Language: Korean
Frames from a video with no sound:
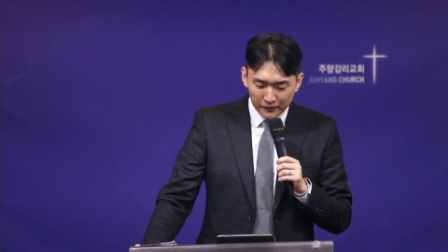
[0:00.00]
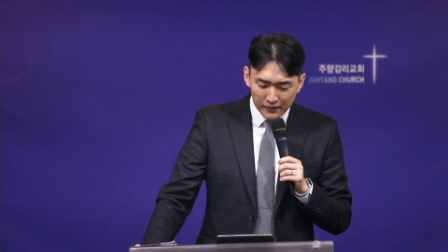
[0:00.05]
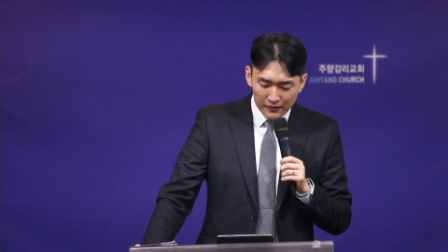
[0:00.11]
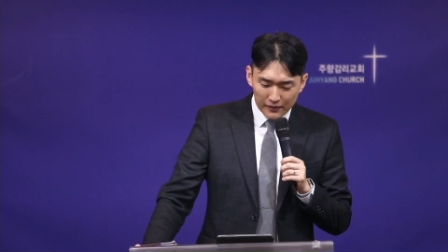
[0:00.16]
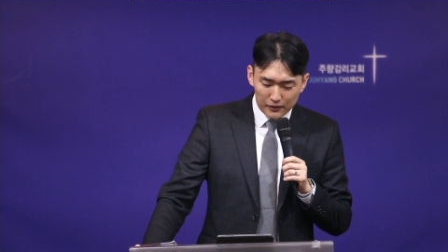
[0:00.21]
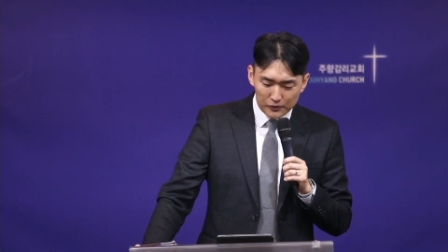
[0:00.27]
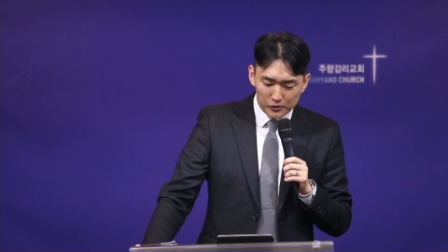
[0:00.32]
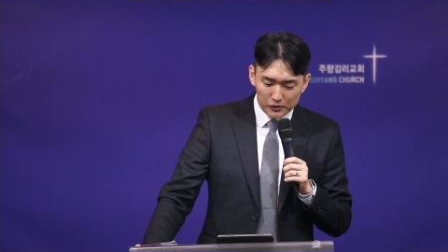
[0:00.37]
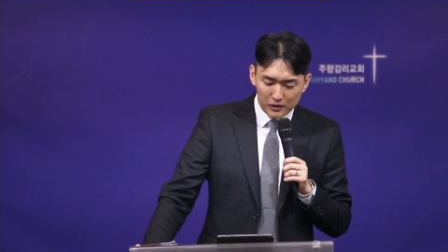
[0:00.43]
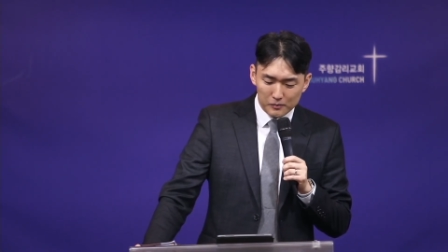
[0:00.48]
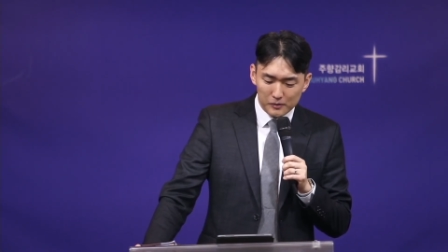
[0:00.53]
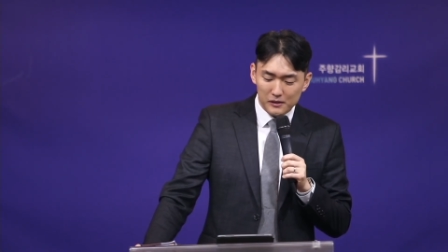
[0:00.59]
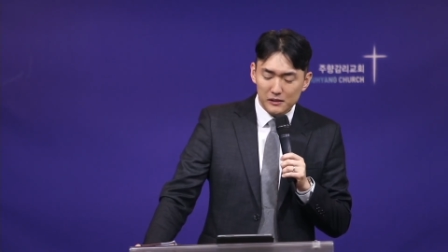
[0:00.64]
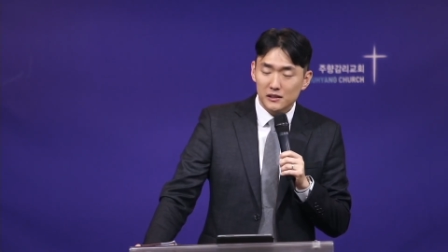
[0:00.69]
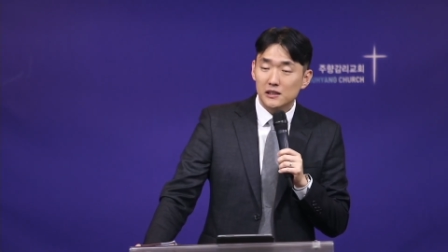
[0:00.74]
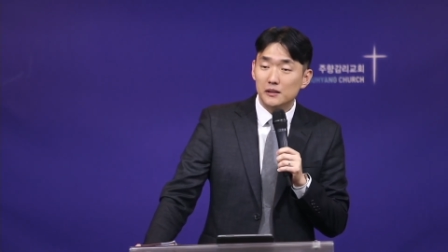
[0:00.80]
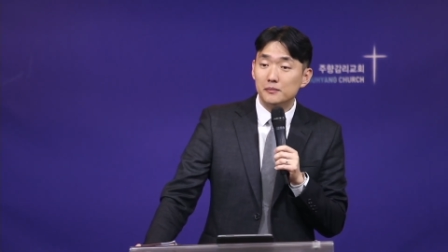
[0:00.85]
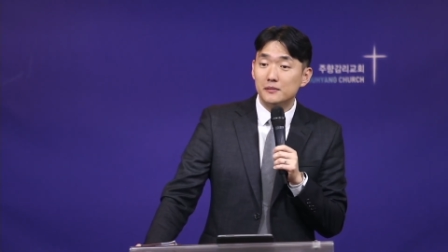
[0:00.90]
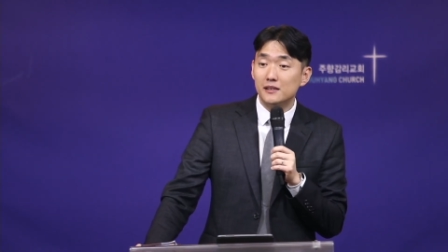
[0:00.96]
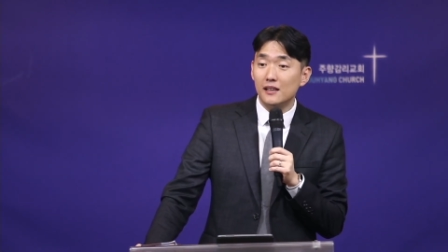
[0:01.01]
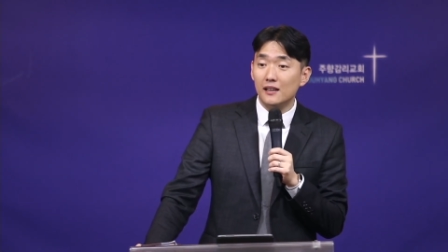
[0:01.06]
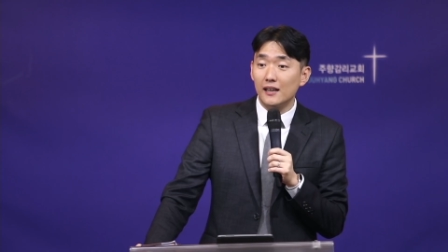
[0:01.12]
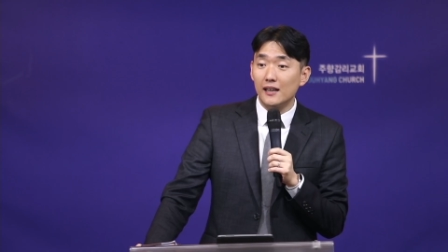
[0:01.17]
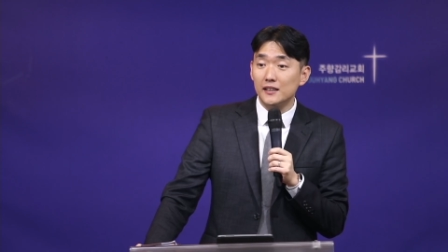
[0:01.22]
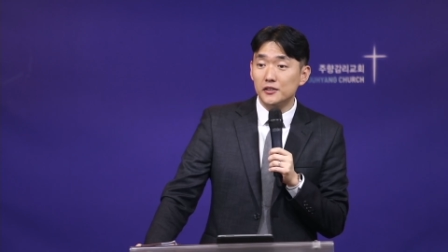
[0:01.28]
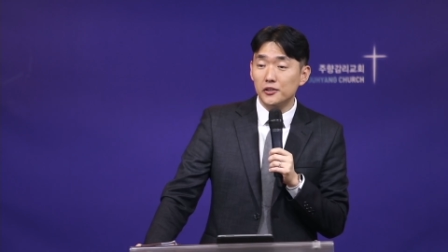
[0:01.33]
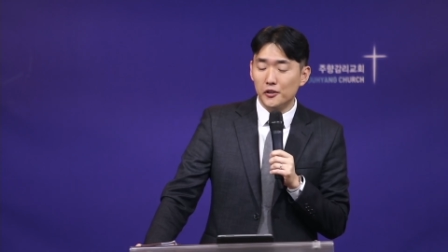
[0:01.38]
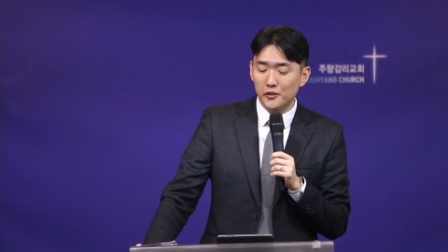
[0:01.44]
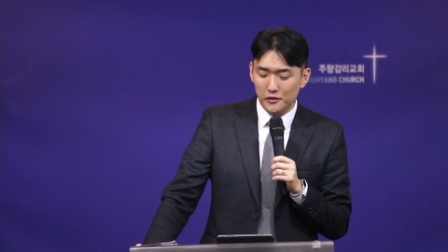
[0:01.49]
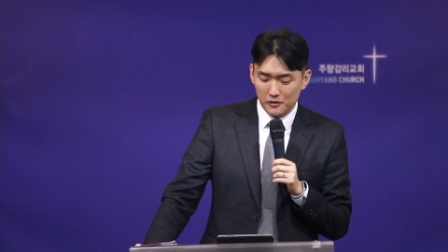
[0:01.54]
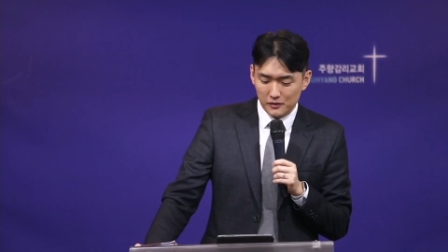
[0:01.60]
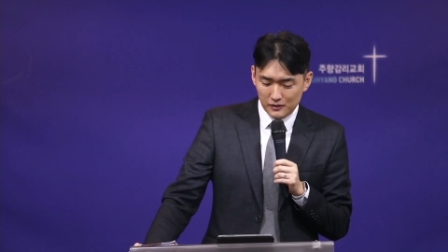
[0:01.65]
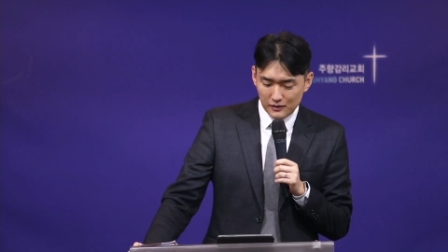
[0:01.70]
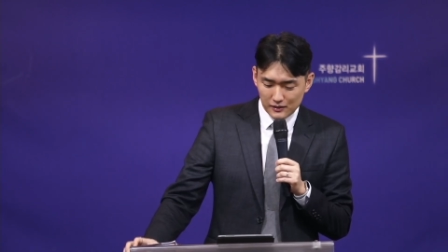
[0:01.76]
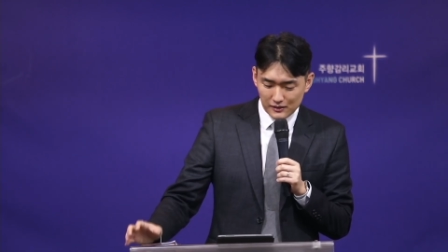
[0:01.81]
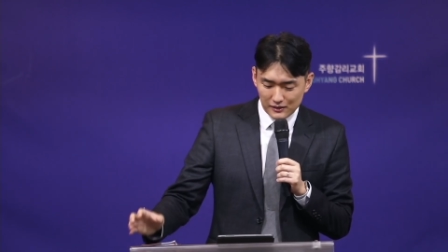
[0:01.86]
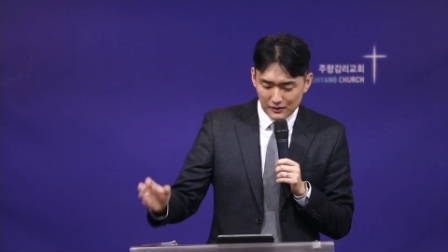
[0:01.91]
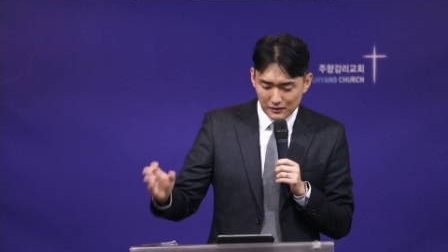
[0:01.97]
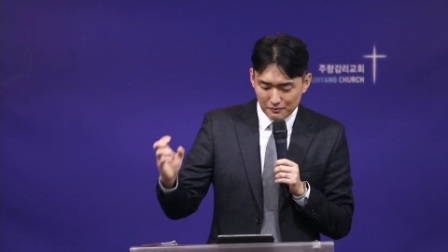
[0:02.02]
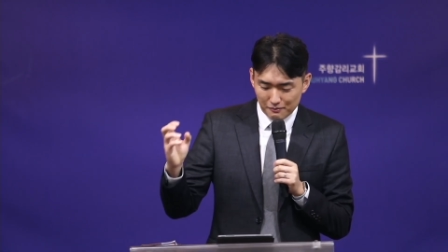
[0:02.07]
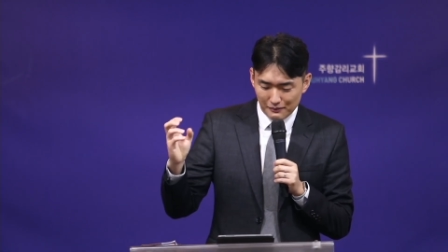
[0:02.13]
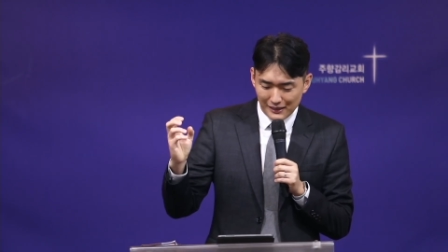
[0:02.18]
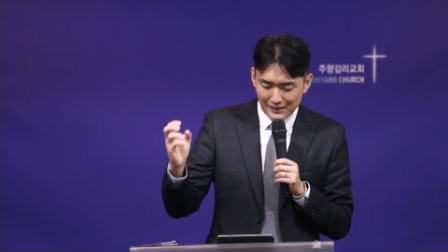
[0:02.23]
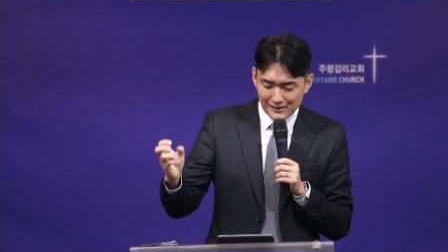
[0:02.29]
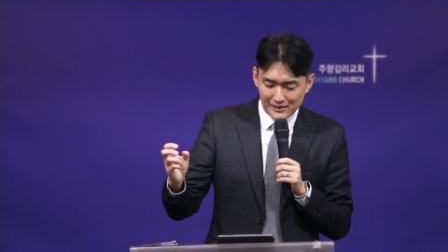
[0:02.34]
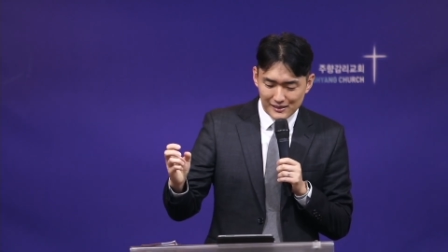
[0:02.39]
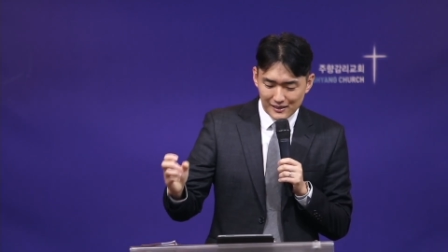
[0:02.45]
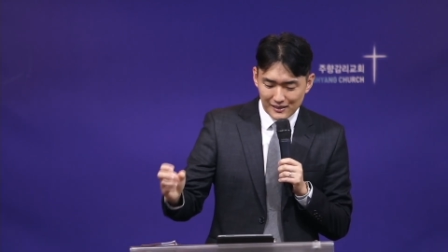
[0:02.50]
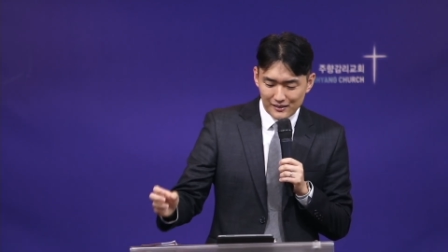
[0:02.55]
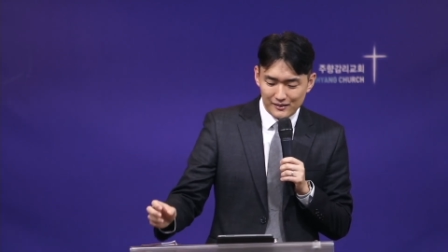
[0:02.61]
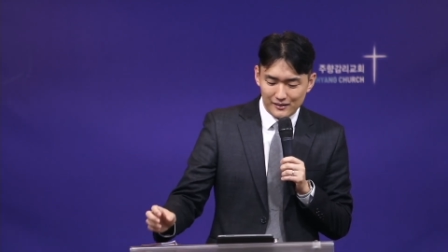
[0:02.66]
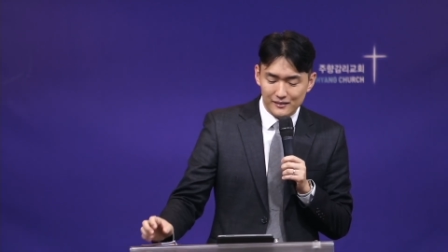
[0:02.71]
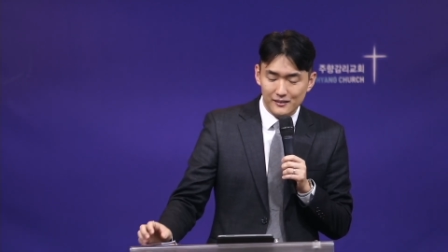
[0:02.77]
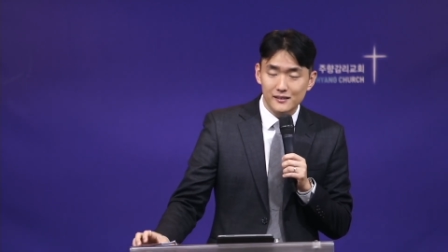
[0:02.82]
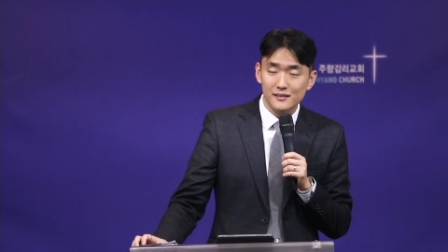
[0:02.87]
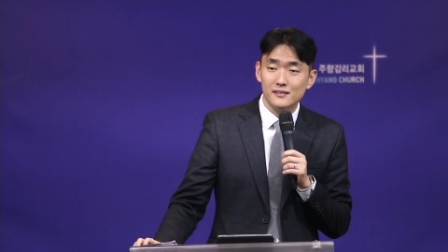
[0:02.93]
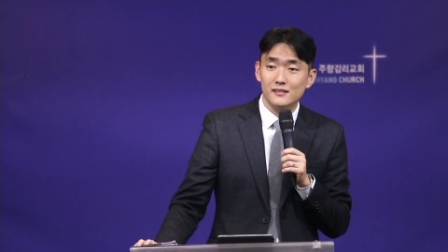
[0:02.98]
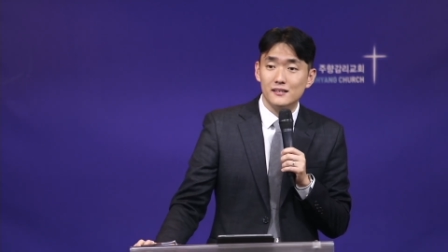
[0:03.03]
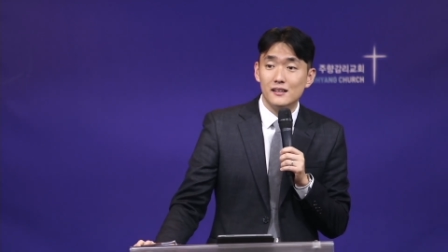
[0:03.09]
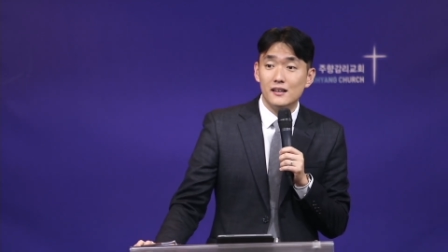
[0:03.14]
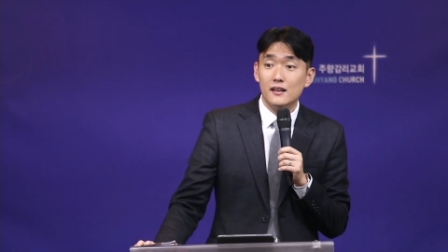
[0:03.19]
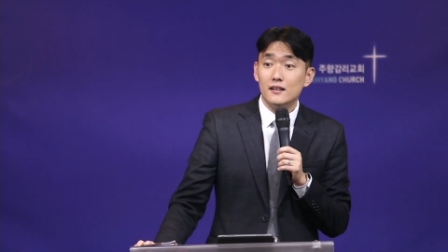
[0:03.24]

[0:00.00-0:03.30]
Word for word: 예수님은 십자가의 처형을 맞이하게 되는